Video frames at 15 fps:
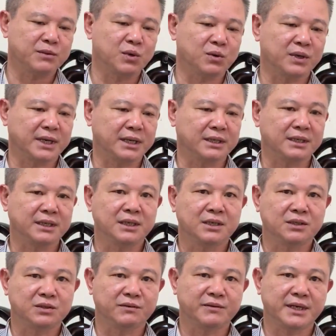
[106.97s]
hộ này
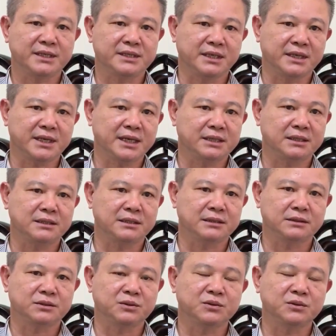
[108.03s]
cho vay triển khai từ